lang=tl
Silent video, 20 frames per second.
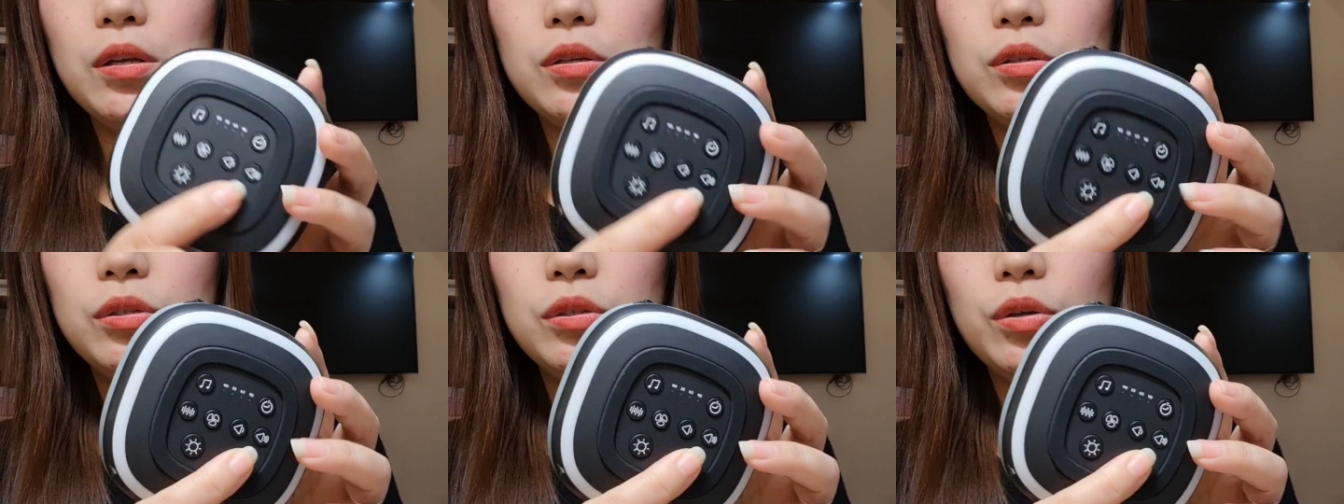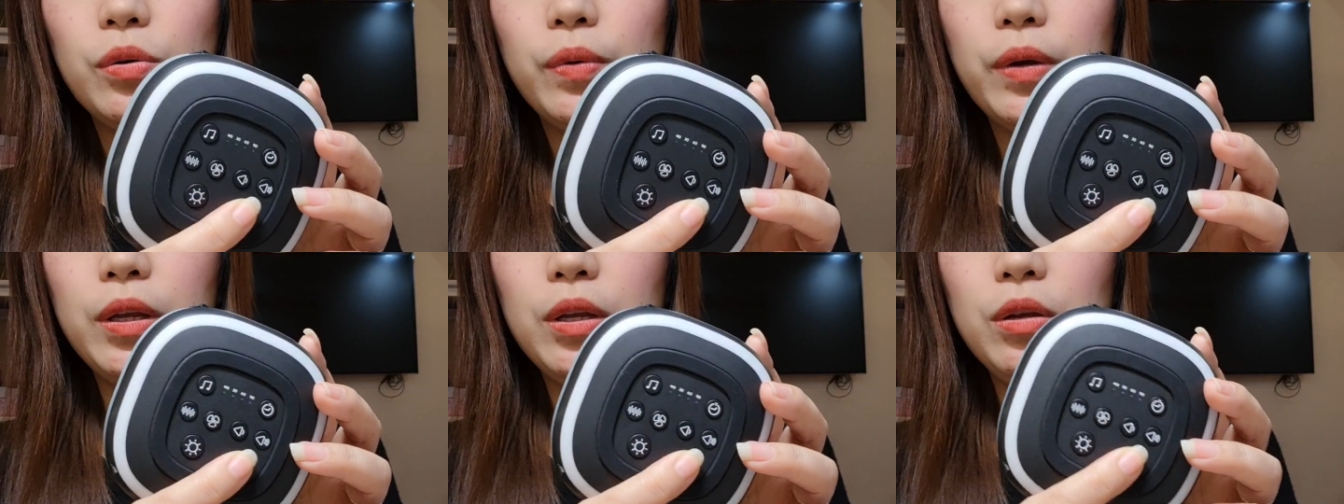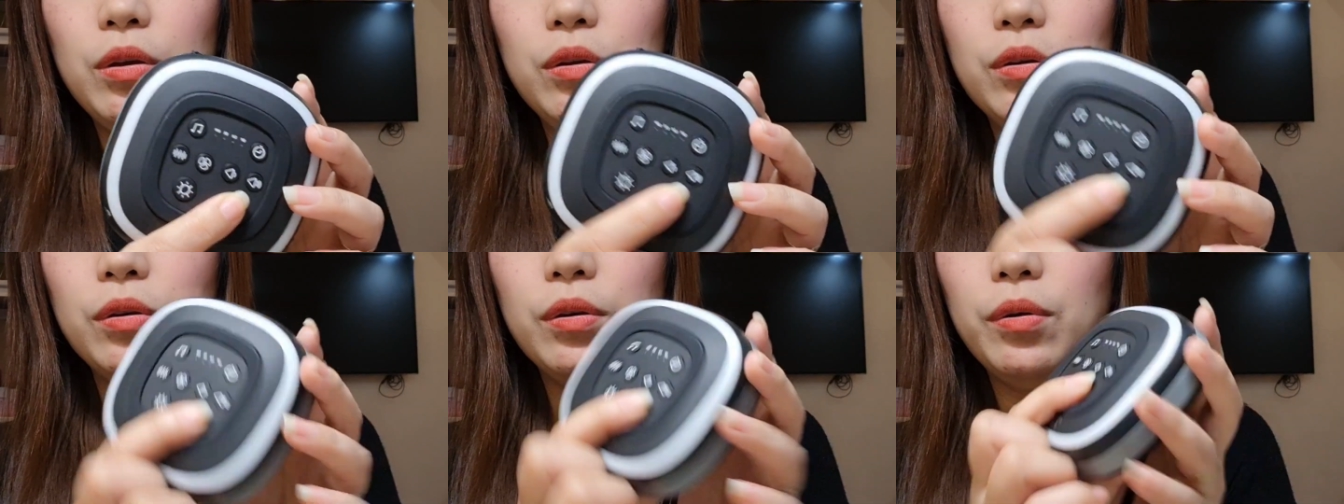So, when
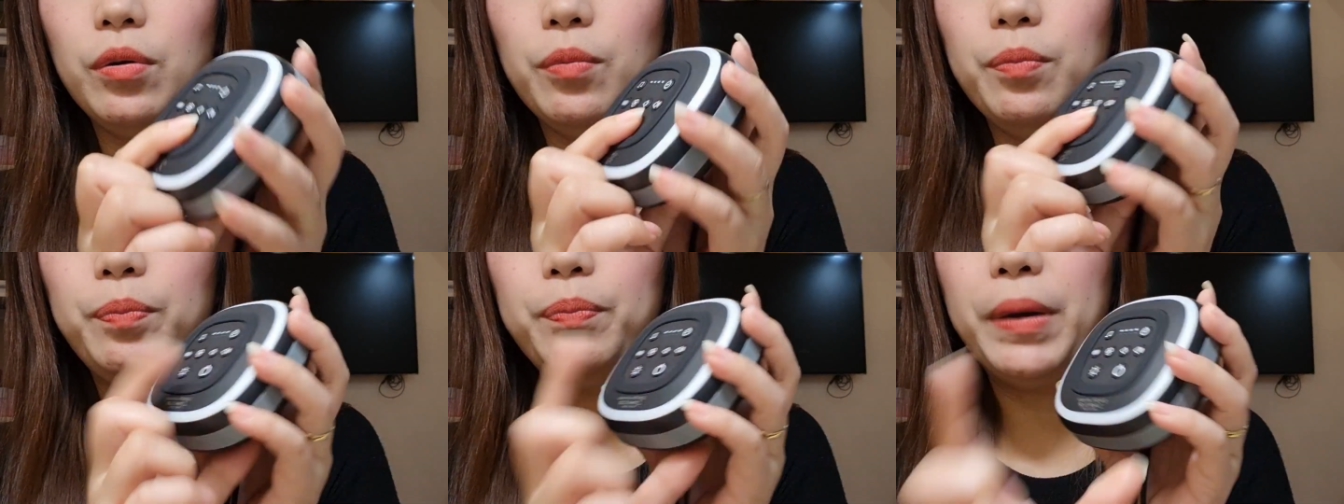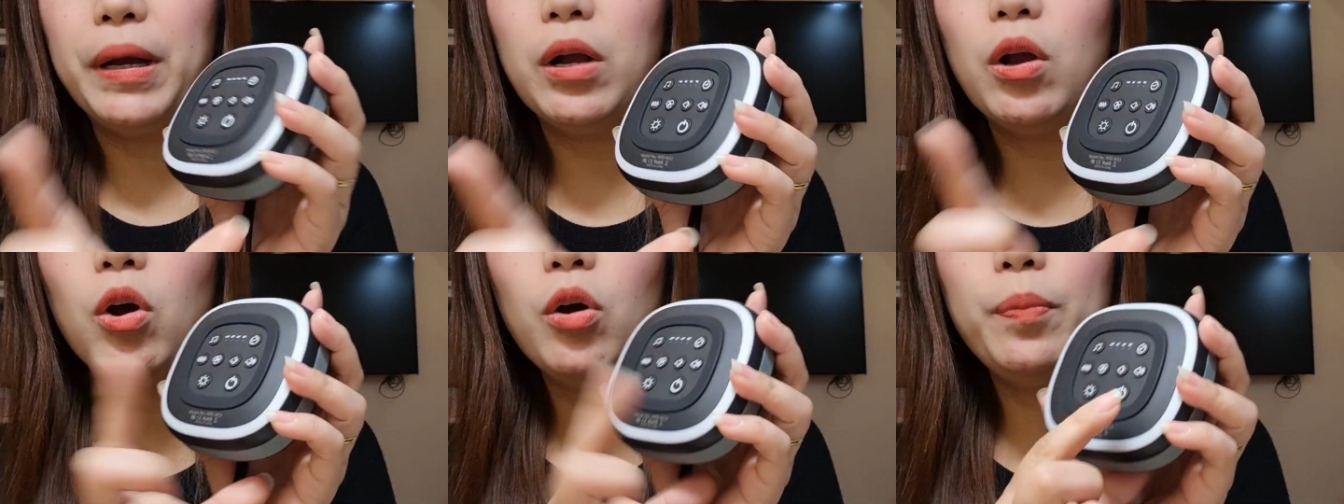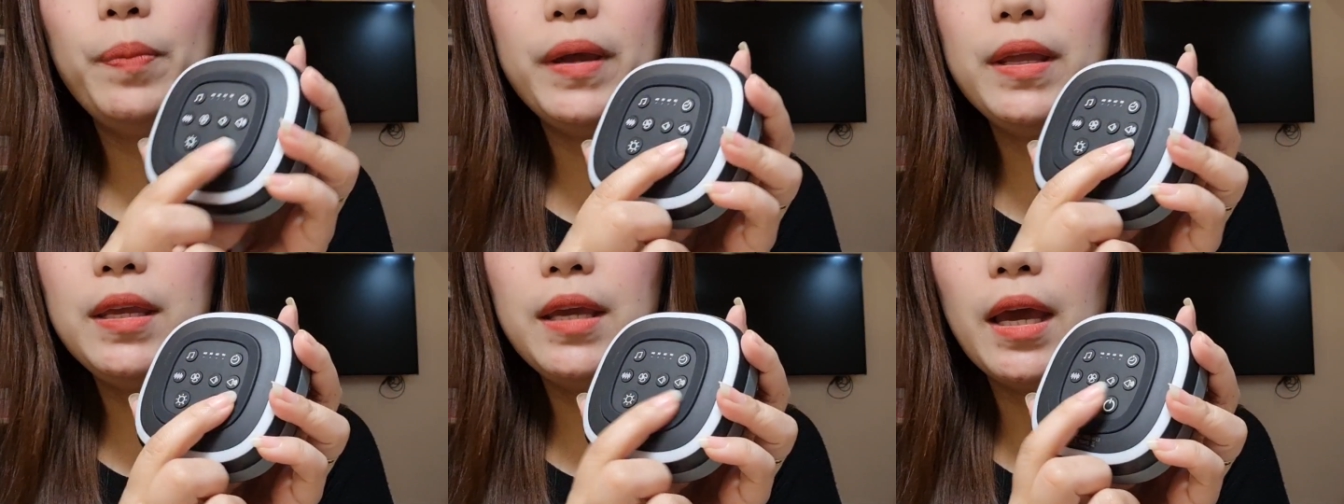you, pag
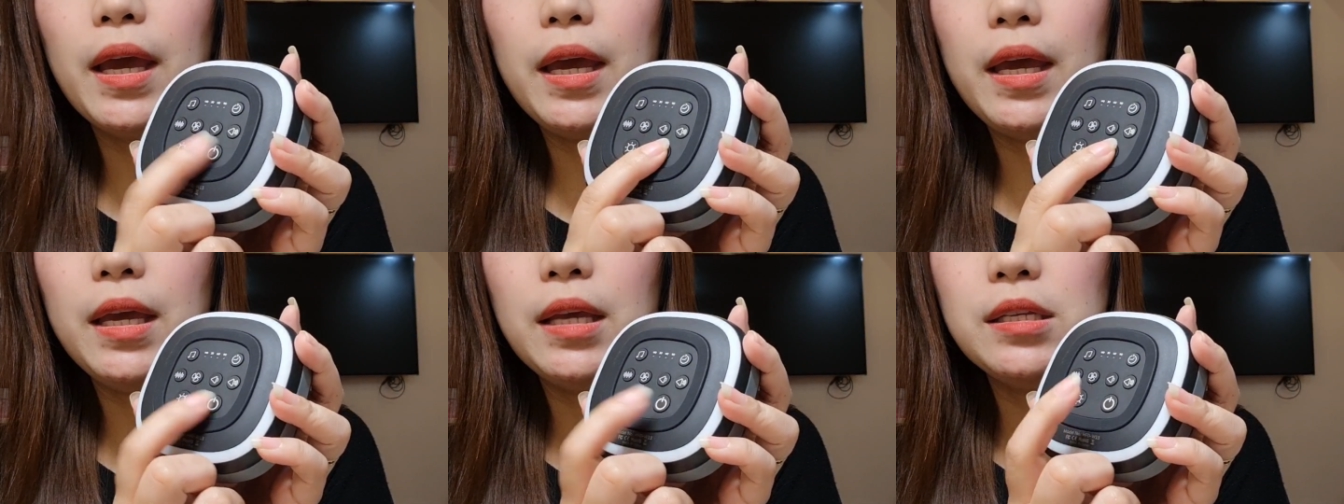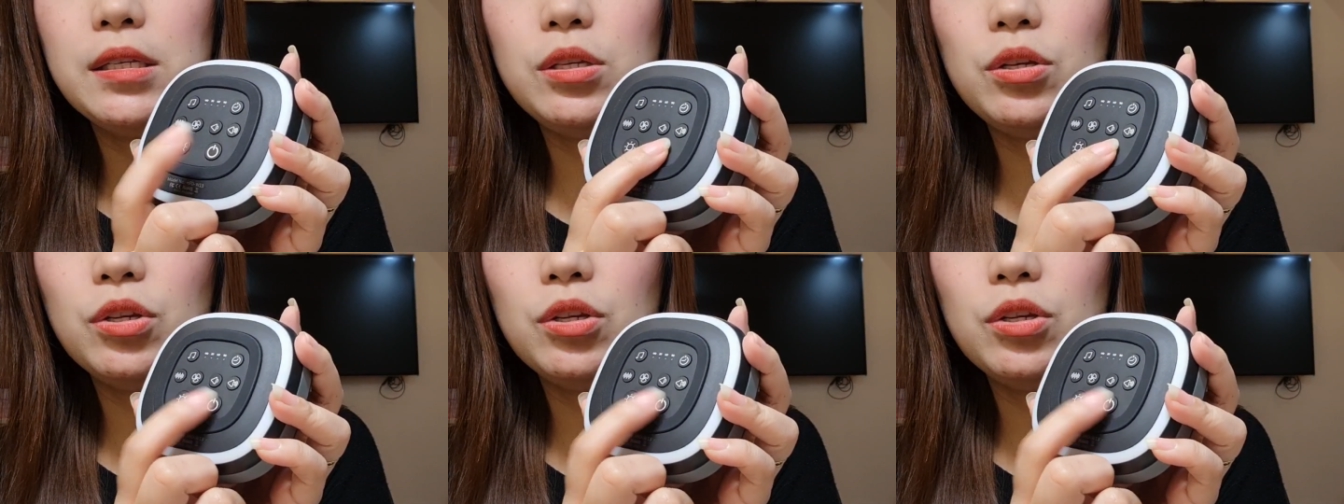open niya is